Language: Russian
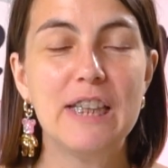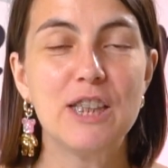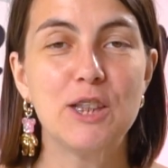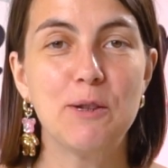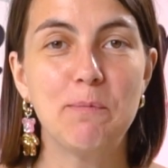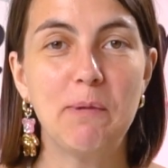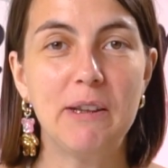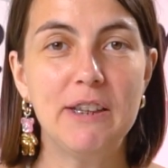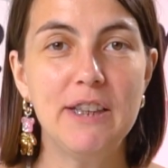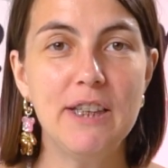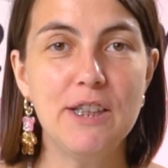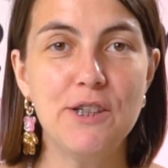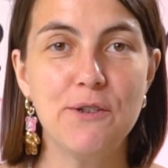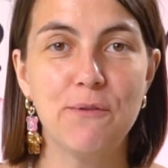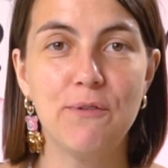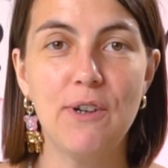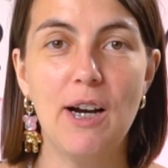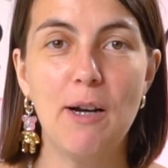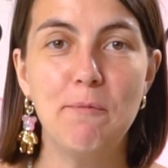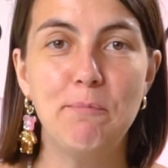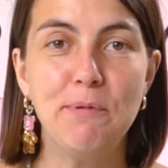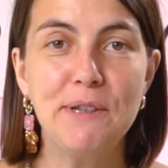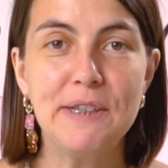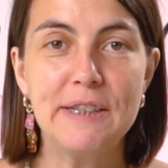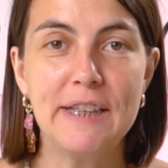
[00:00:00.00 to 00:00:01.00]
Смотрите в
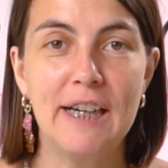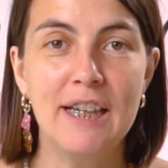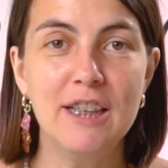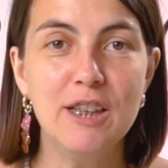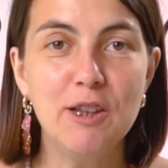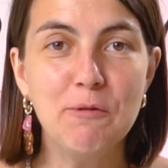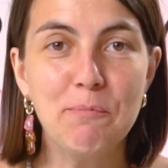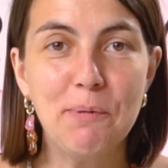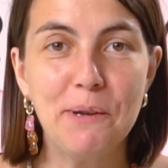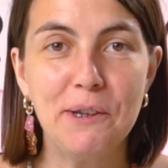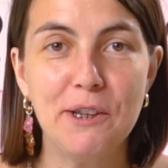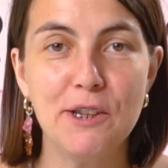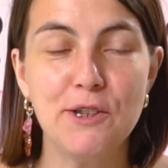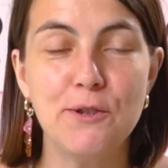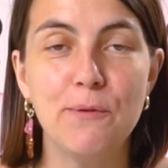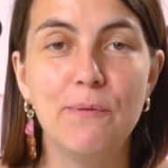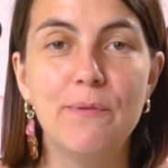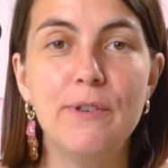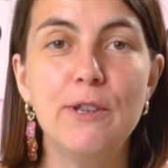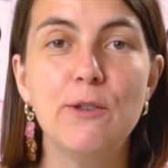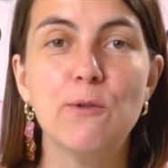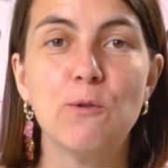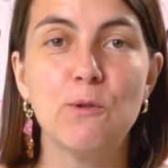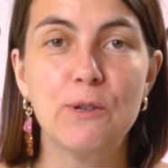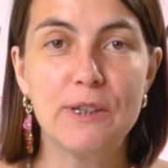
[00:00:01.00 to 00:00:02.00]
описании под этим
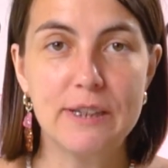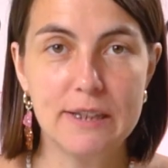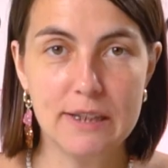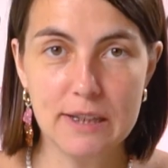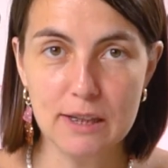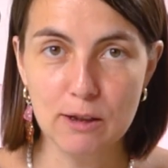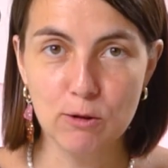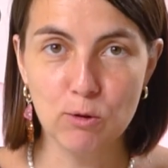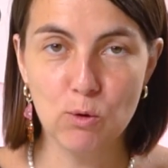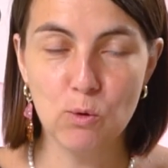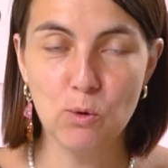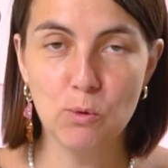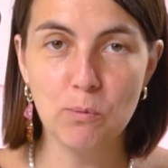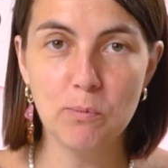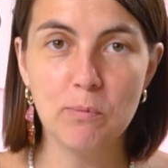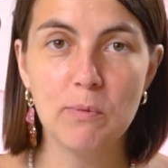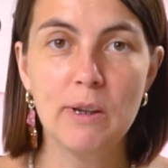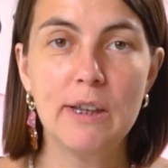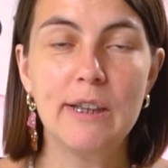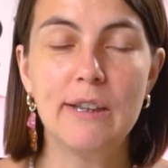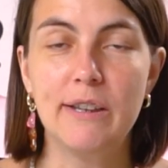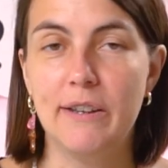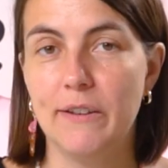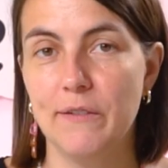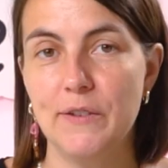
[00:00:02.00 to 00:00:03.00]
видео ссылку
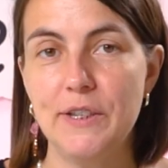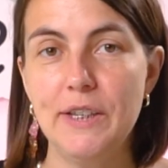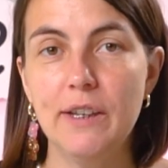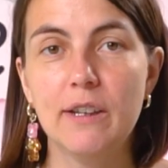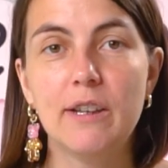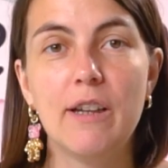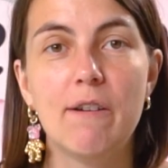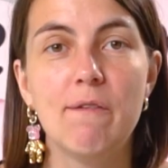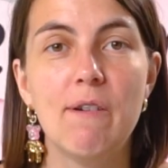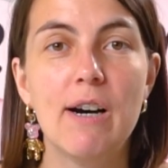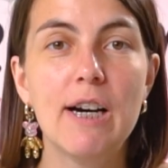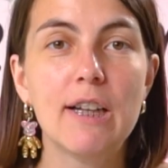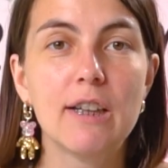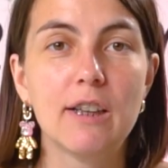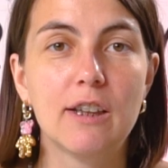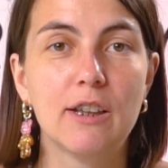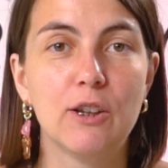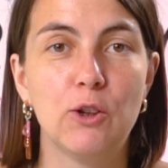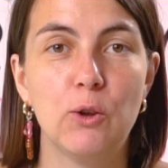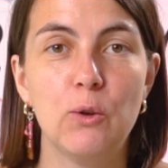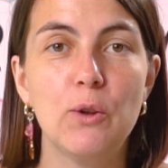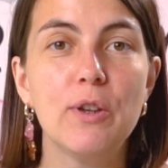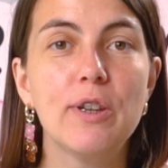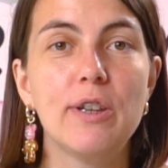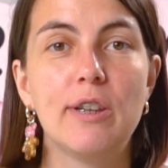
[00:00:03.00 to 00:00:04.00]
на все товары,
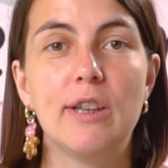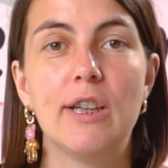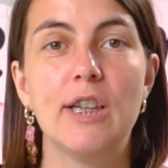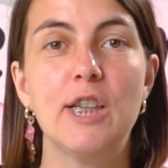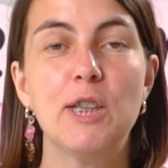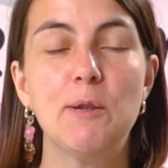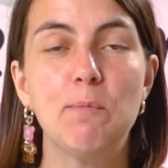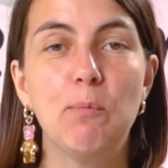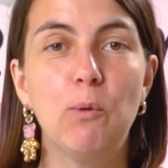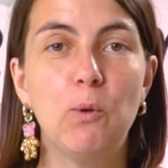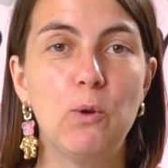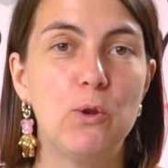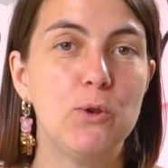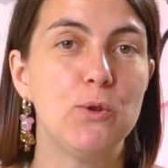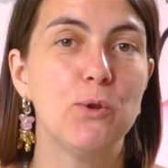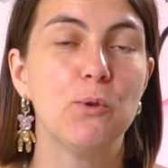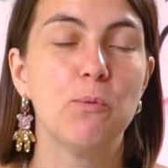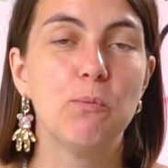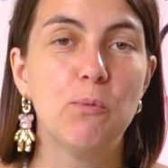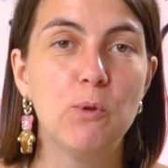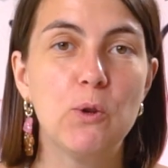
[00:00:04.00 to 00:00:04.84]
которые я использую.